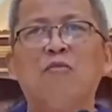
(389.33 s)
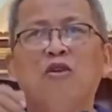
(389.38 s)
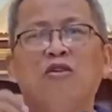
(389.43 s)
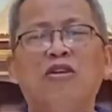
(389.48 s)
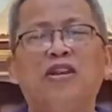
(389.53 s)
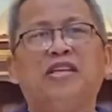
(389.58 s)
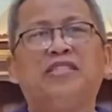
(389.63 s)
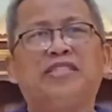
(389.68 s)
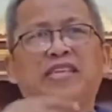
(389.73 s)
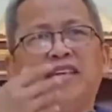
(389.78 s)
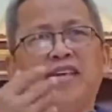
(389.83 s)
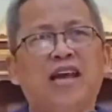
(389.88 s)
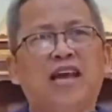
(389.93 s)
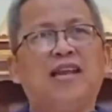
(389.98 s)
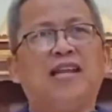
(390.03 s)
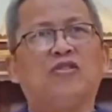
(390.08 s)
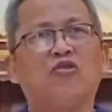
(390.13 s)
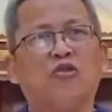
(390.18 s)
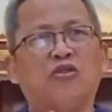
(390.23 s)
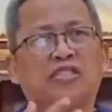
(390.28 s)
mao ning
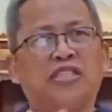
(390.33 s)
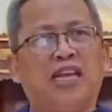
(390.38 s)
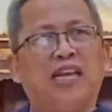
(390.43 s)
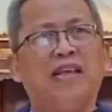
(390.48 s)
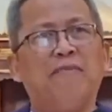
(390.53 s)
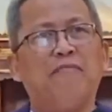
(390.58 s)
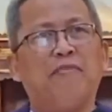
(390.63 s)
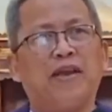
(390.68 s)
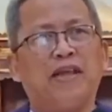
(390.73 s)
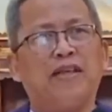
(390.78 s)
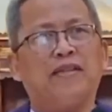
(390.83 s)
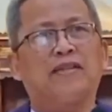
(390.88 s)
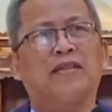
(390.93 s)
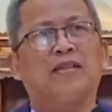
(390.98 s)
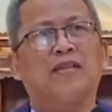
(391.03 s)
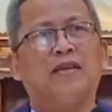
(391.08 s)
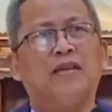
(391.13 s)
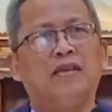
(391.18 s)
sigihan atong celebrate